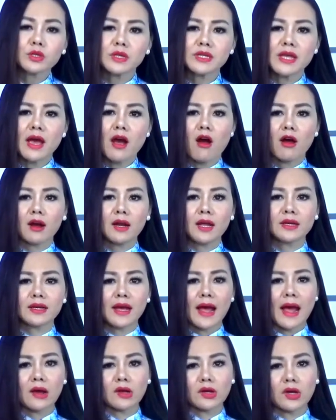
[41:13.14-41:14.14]
chuyên gia họ Lê
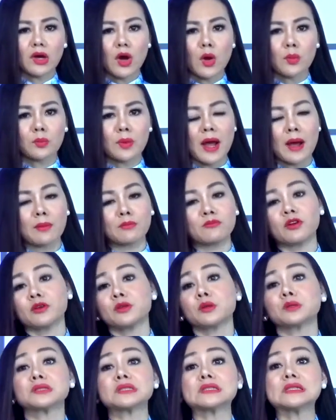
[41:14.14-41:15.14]
khác có học hàm phó
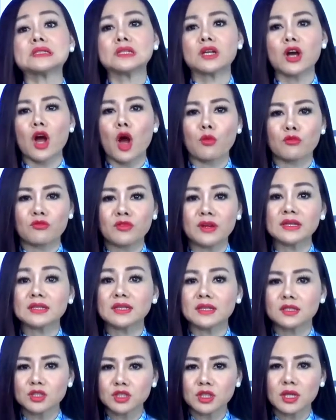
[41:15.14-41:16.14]
giáo sư, có học vị
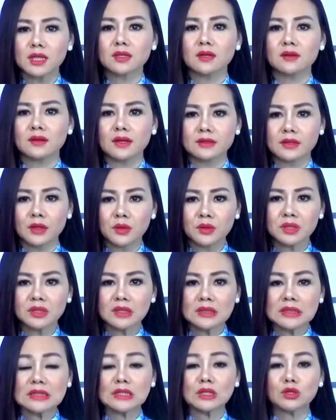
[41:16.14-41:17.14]
tiến sĩ, từng là thiếu
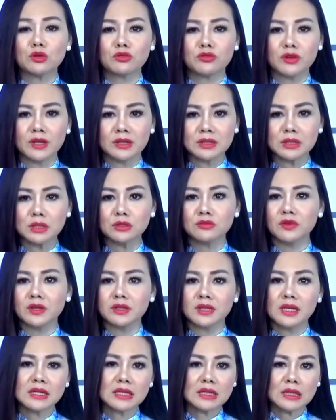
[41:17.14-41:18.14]
tướng, cựu viện trưởng Viện
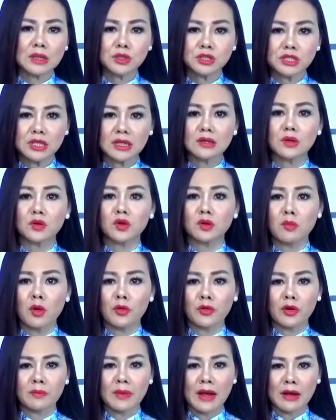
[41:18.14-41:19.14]
Nghiên cứu Chiến lược của Bộ
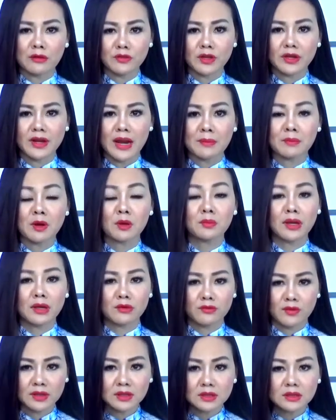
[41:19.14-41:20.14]
Công an Việt Nam, ông Lê
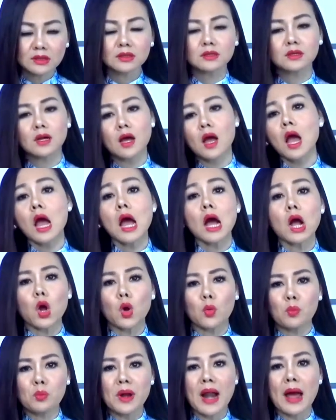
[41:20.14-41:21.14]
Văn Cương,
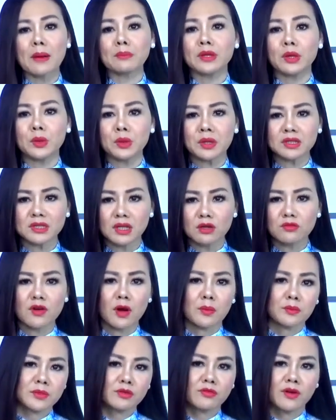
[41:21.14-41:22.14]
cũng làm nhiều người thất
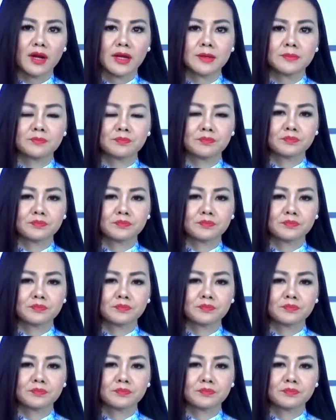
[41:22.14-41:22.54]
vọng như vậy.